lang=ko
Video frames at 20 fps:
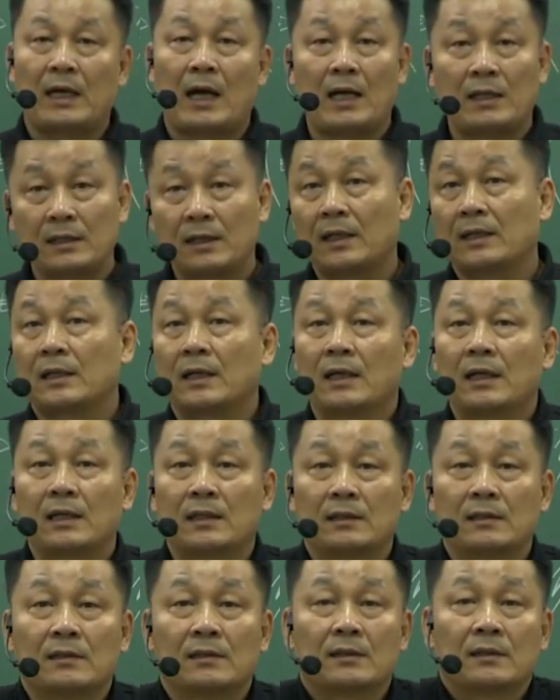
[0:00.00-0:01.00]
가능한
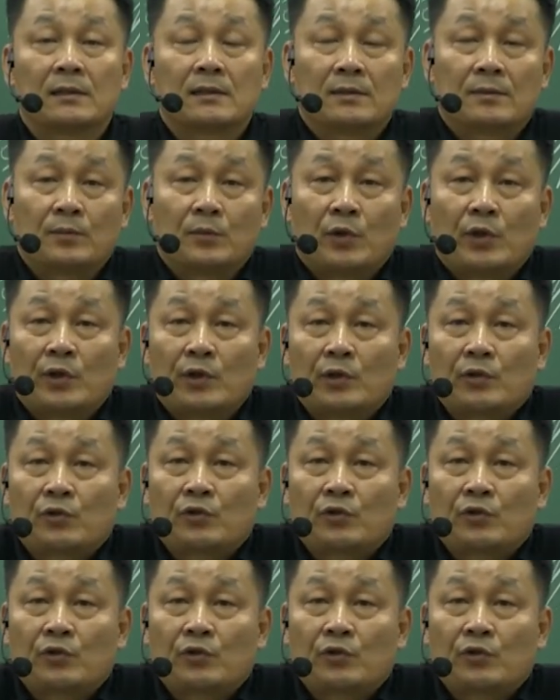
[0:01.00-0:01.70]
한 뭐예요?